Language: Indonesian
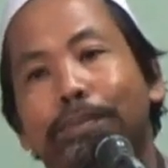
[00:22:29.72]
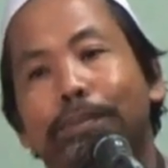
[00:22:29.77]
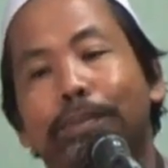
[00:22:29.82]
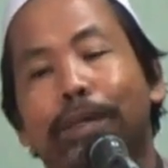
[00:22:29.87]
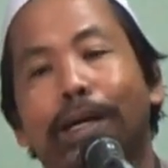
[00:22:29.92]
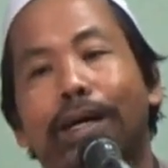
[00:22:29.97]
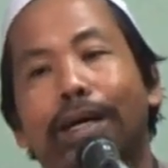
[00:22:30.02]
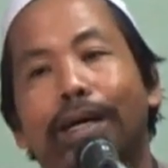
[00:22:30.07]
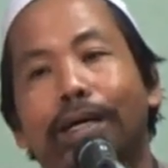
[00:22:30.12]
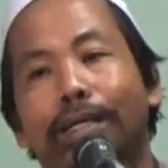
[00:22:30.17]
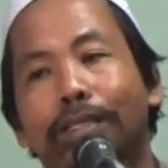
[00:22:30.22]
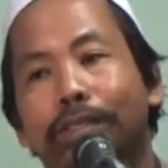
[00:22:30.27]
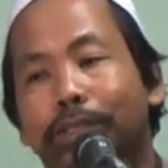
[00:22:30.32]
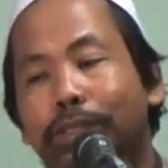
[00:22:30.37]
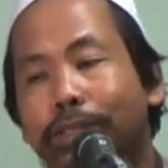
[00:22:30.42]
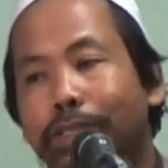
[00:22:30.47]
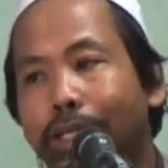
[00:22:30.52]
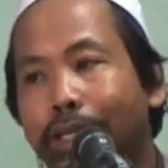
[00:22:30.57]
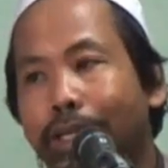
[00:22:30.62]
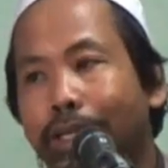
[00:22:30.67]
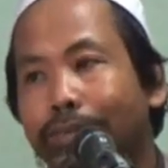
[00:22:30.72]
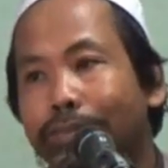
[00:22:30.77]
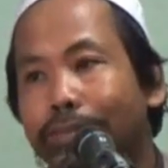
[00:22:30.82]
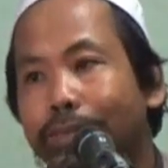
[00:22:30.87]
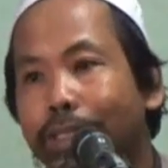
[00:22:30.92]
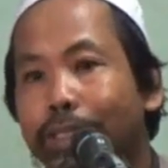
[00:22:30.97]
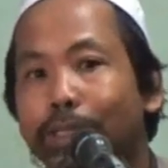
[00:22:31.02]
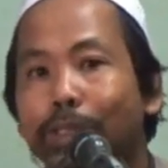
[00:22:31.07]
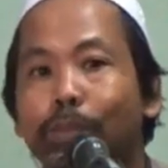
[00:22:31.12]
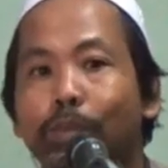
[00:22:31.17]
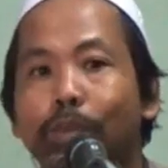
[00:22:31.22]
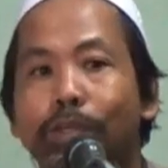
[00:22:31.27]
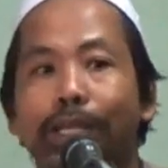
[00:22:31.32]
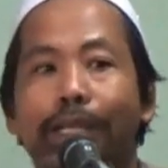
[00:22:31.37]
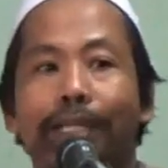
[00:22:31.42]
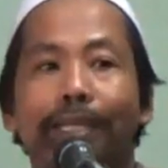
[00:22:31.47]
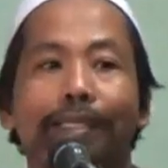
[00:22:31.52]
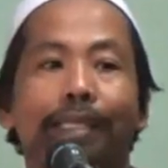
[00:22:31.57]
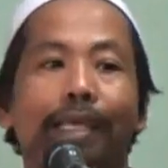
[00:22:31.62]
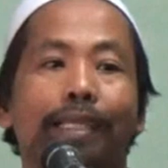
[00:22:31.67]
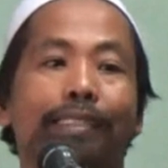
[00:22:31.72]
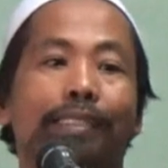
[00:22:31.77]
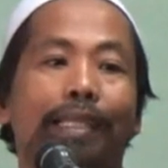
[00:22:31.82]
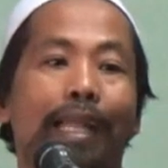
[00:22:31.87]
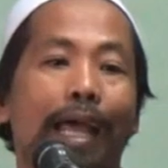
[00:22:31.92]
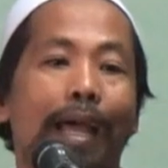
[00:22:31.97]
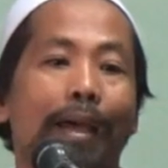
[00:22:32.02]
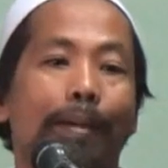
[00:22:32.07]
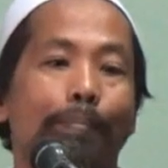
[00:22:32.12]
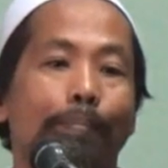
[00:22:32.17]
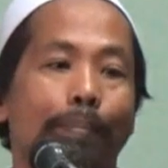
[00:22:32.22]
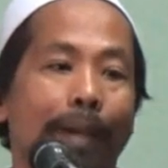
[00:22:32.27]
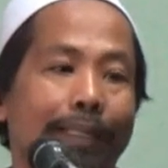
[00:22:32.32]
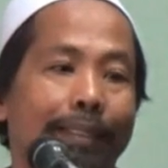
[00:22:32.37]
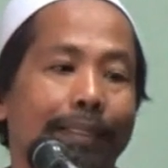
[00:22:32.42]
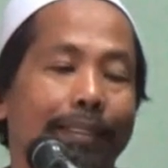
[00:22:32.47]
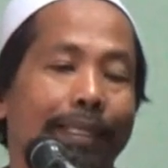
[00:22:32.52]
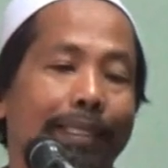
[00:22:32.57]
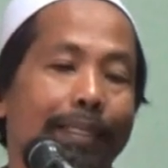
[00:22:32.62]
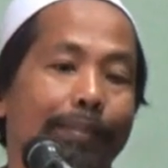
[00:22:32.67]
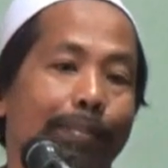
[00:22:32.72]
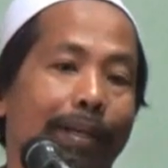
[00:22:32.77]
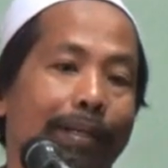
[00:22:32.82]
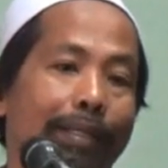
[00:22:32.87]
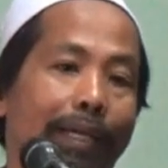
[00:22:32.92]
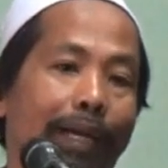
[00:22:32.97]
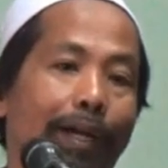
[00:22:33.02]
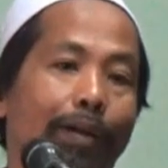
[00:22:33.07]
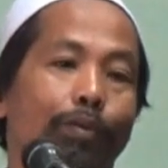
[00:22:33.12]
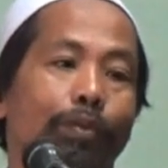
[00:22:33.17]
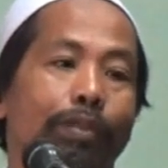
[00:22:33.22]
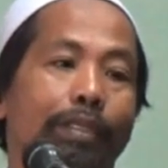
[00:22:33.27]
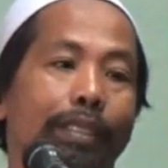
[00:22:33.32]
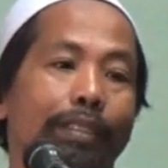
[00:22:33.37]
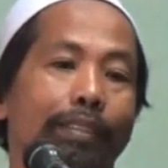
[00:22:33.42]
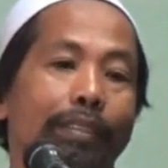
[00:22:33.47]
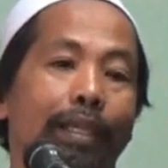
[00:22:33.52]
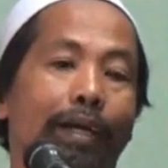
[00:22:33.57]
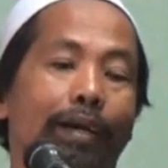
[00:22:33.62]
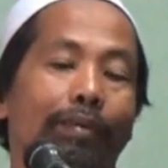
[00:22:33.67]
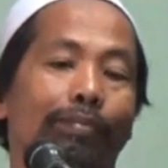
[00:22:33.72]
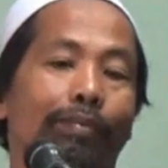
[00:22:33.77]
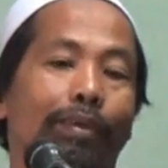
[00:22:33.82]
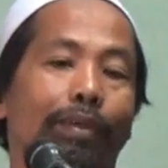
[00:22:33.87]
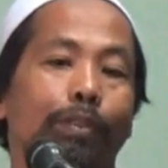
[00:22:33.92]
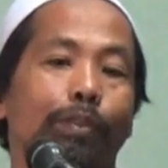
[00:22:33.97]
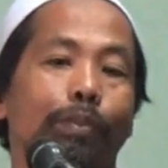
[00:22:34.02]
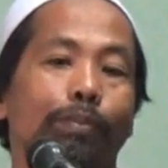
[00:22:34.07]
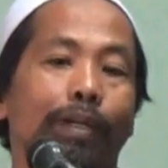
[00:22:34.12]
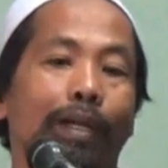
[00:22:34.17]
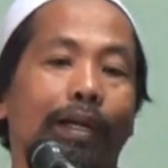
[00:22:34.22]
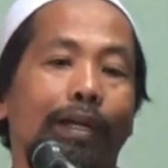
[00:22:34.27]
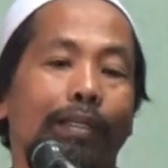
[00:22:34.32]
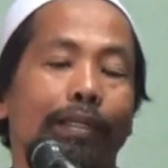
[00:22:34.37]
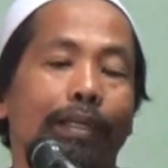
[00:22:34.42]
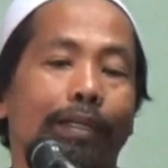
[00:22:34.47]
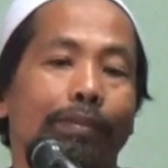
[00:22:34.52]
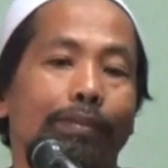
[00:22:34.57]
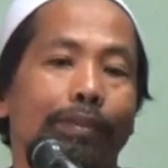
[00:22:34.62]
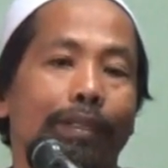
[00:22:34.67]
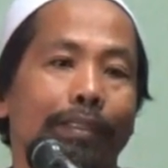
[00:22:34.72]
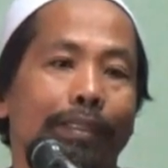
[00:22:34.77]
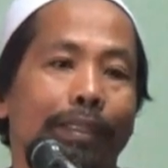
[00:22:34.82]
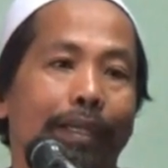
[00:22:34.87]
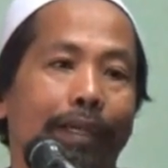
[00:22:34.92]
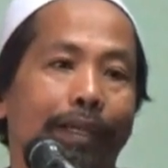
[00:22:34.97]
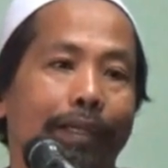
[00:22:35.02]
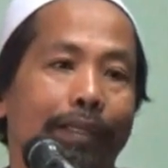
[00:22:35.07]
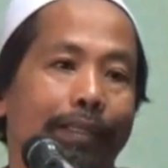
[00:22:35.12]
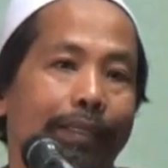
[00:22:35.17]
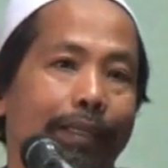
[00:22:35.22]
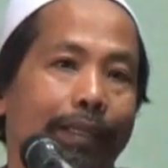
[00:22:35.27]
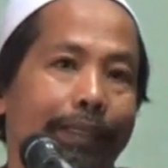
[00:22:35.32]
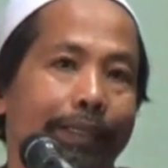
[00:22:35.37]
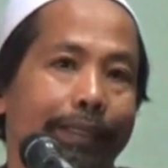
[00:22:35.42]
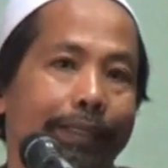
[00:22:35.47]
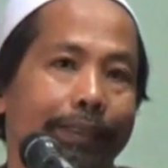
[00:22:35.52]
Masya Allah, semoga kita selamat daripada auditnya Allah Subhanahu wa Ta'ala.